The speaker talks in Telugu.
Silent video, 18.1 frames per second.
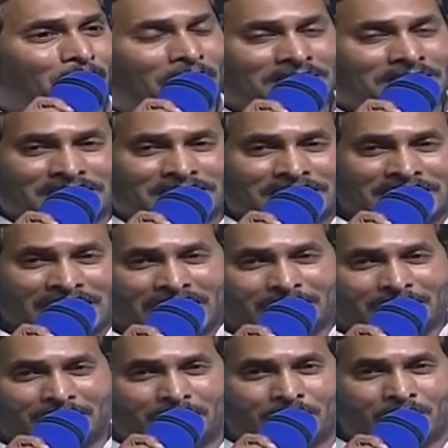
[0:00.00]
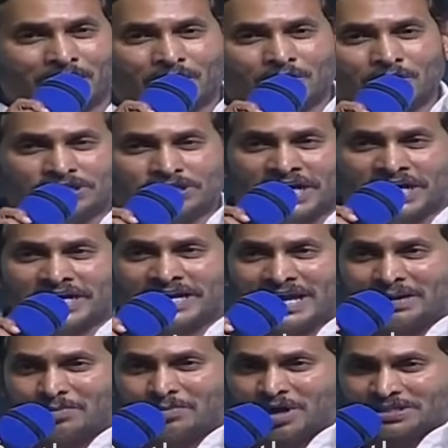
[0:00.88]
ప్రతి గ్రామంలోనూ
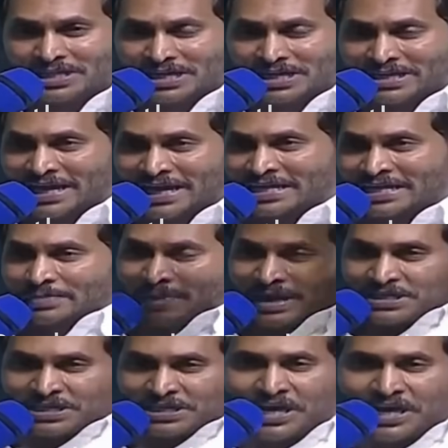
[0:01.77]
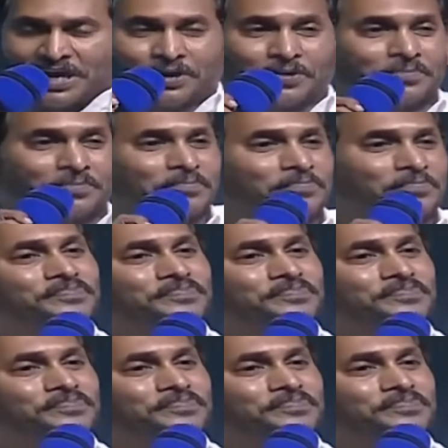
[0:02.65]
జెండా మోసేదానికి మనిషి లేడు